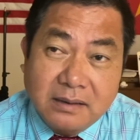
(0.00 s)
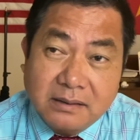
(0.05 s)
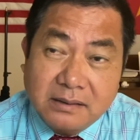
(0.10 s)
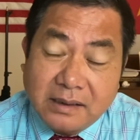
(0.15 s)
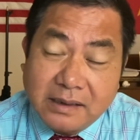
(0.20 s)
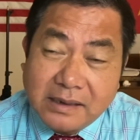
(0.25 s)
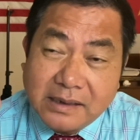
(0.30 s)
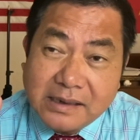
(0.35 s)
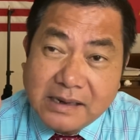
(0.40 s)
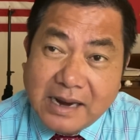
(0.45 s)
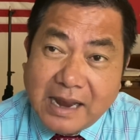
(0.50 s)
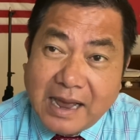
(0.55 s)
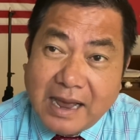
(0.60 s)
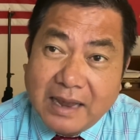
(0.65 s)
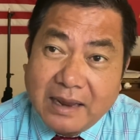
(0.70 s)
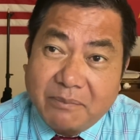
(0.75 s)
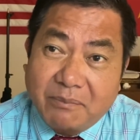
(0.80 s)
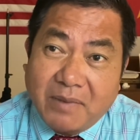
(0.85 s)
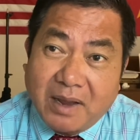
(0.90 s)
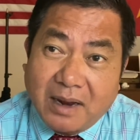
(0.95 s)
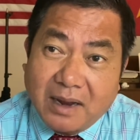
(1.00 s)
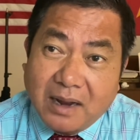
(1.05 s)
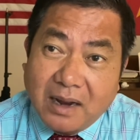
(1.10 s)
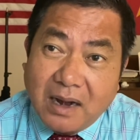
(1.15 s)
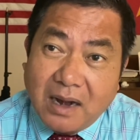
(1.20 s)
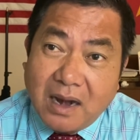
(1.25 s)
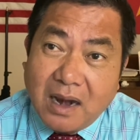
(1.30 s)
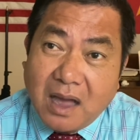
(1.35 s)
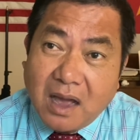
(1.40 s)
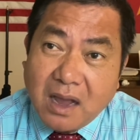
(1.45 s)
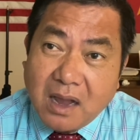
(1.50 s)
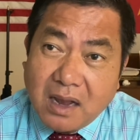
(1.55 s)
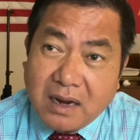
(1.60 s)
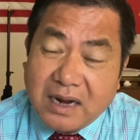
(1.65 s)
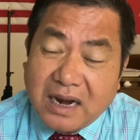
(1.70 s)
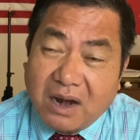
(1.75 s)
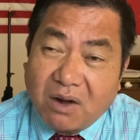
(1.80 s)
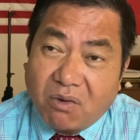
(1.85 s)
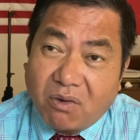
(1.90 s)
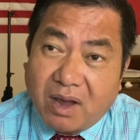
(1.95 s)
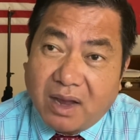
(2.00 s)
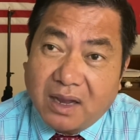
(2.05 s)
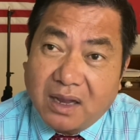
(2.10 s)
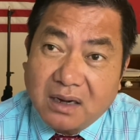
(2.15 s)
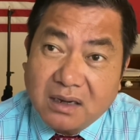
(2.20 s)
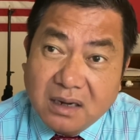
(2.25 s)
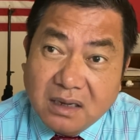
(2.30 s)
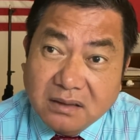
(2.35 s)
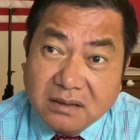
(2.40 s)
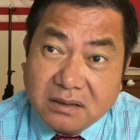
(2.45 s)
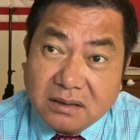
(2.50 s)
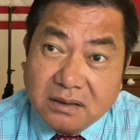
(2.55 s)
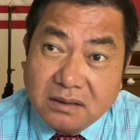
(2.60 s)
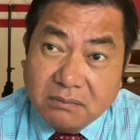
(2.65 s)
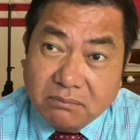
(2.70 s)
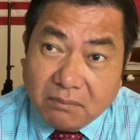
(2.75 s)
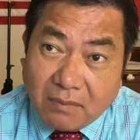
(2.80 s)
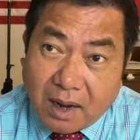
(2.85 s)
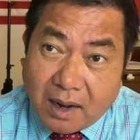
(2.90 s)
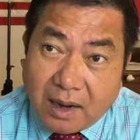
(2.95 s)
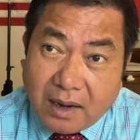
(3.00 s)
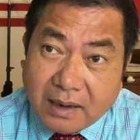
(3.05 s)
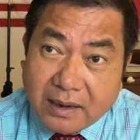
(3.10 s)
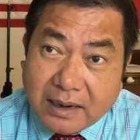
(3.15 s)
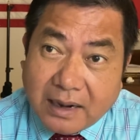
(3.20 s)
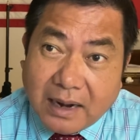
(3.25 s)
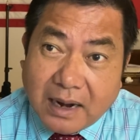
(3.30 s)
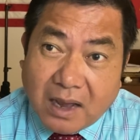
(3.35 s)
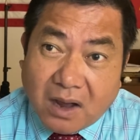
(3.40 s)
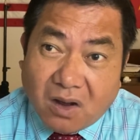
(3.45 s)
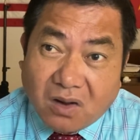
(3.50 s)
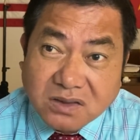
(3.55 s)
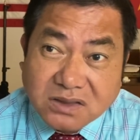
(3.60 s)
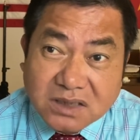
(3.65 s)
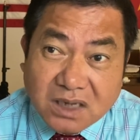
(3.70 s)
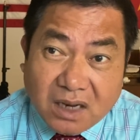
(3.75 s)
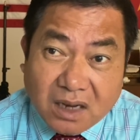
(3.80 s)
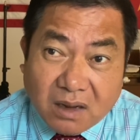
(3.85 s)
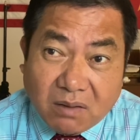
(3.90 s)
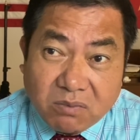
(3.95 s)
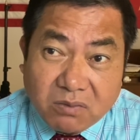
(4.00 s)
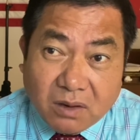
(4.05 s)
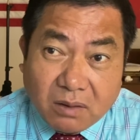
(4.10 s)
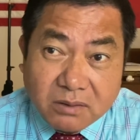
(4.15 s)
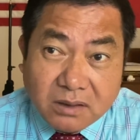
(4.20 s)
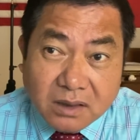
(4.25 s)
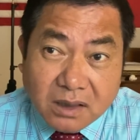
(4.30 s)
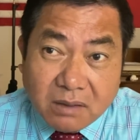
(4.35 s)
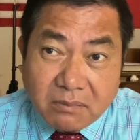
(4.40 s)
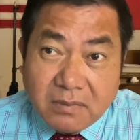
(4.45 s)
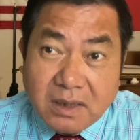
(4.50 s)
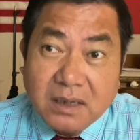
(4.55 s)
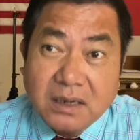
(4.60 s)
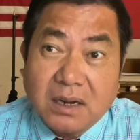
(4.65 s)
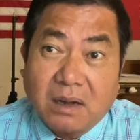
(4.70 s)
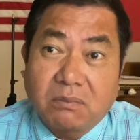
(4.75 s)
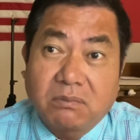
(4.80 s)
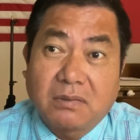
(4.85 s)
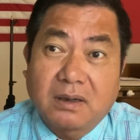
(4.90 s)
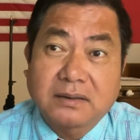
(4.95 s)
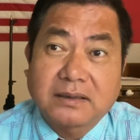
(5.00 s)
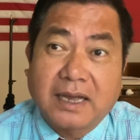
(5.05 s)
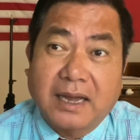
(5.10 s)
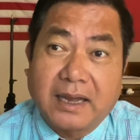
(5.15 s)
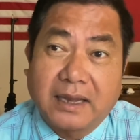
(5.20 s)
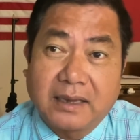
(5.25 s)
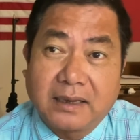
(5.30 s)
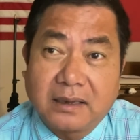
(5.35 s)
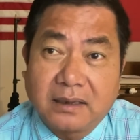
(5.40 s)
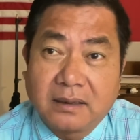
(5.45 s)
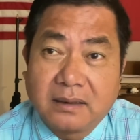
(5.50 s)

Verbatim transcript: ấy ra mà cứ lấn ở Đài Loan đừng tưởng bở rằng là họ sẽ không có những cái biến động ở tại